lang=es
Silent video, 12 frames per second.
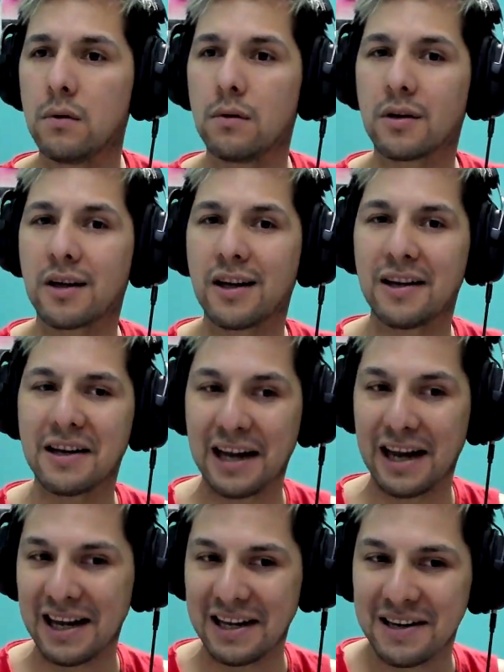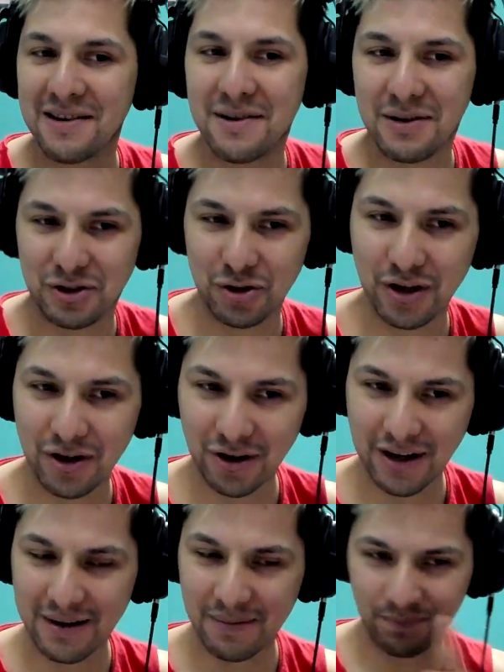gay. Oh, Yo creo
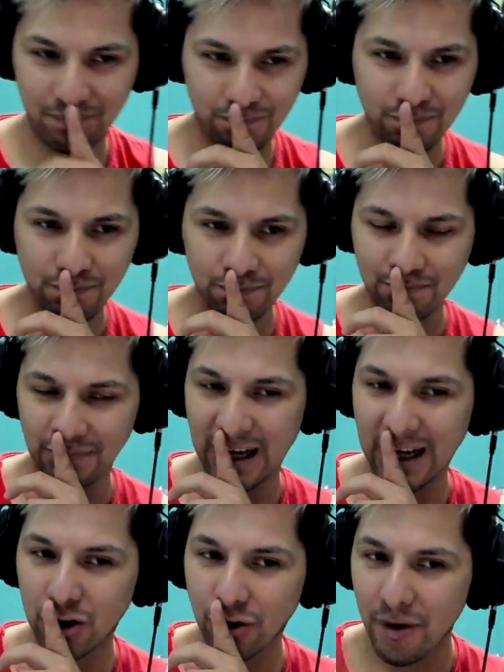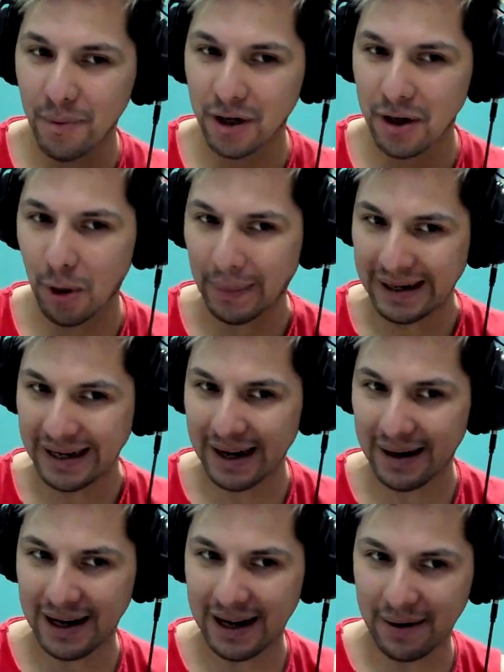que esto fue porque lo pedí
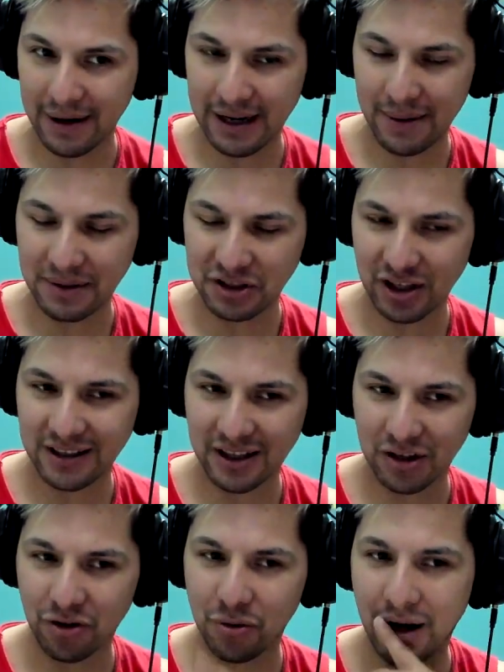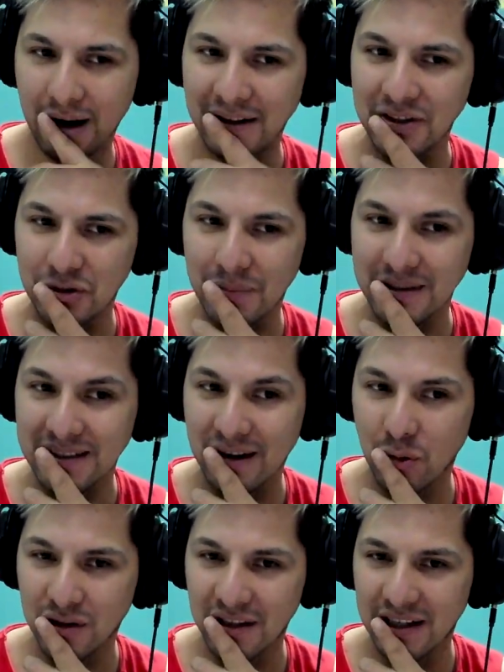en la versión anterior una canción más
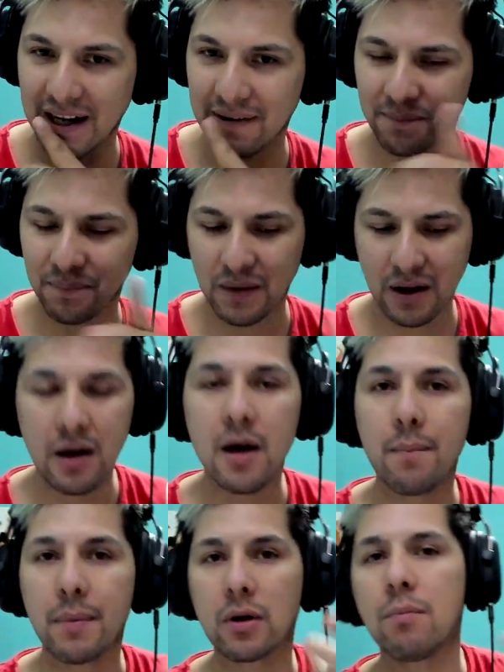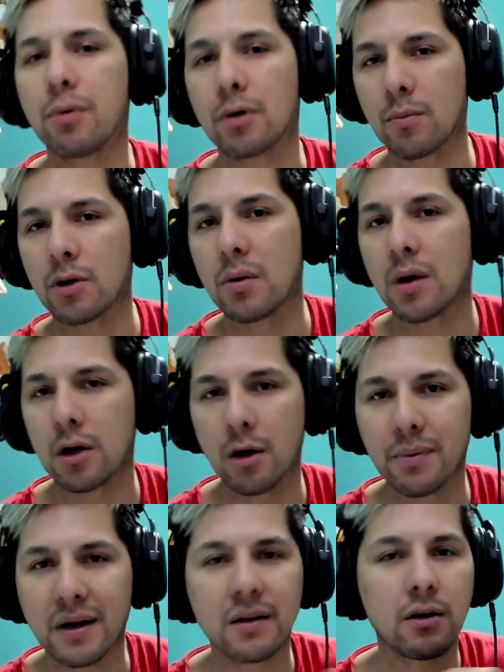acústica. Perdón, por motivo de
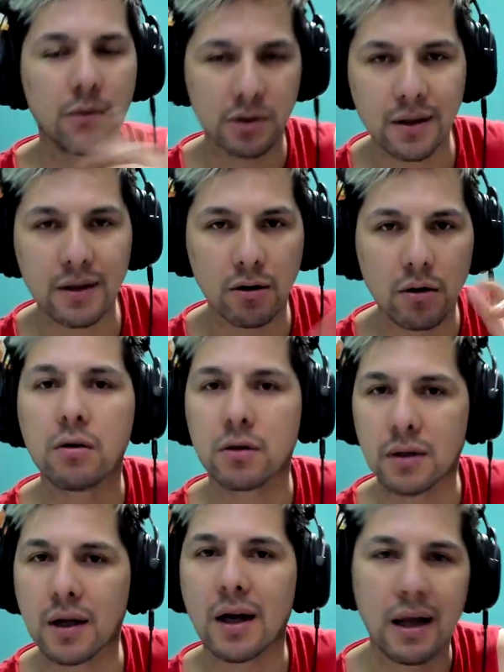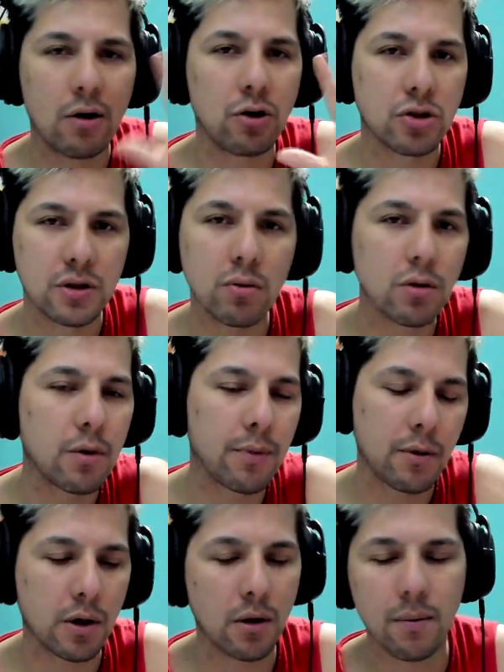copyright, como saben, tengo que cortar cada 8 segundos, pero
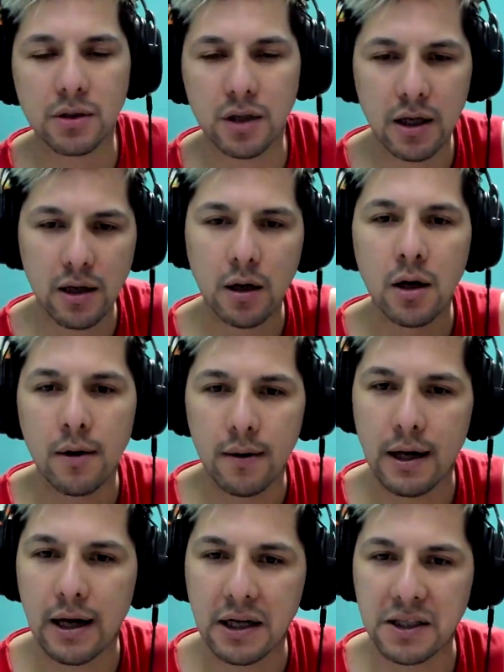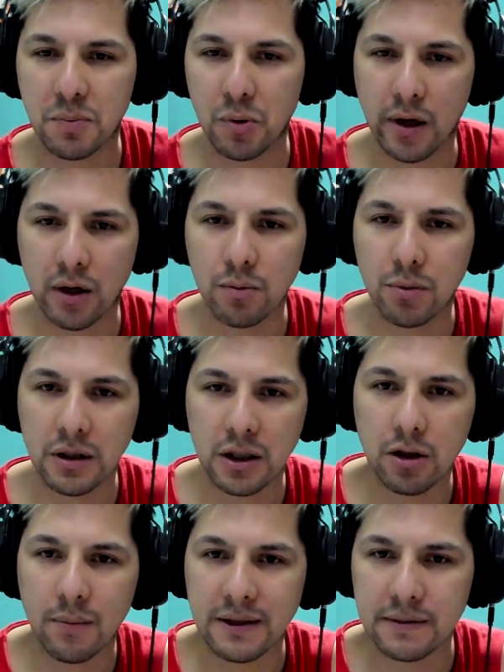bueno, vamos a ir eh, explorando un poquitito
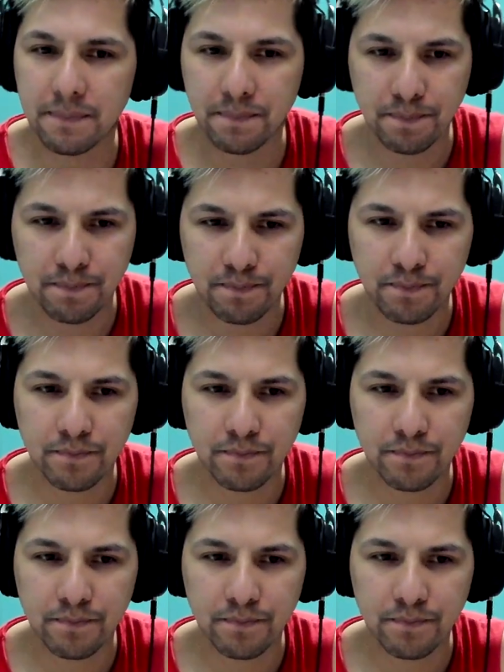más. lo